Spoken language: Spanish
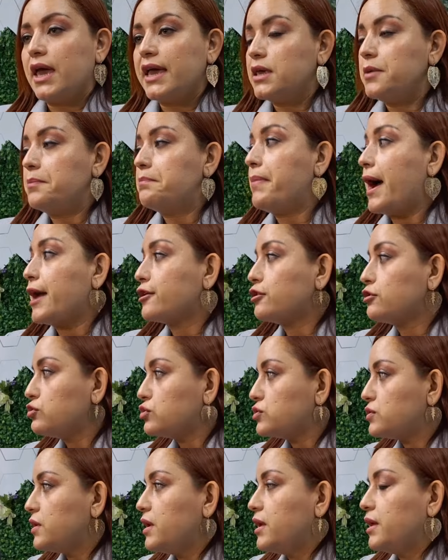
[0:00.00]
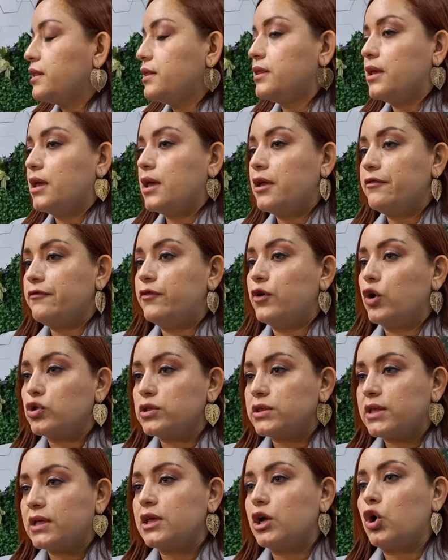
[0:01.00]
equiparnos de
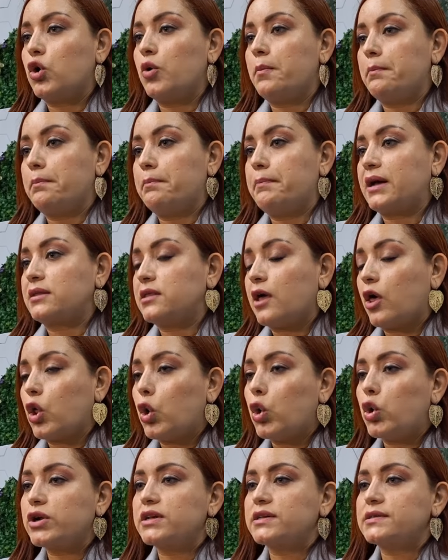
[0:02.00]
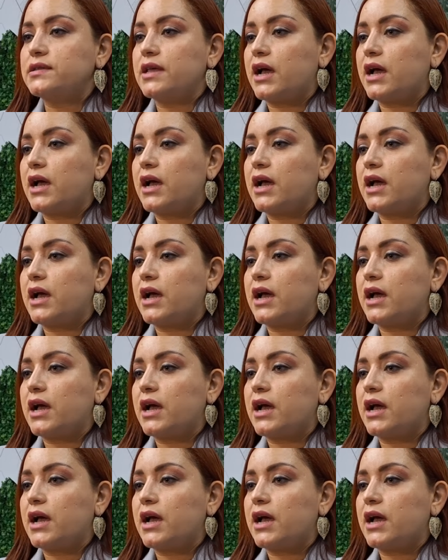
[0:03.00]
flotas, de compactadores,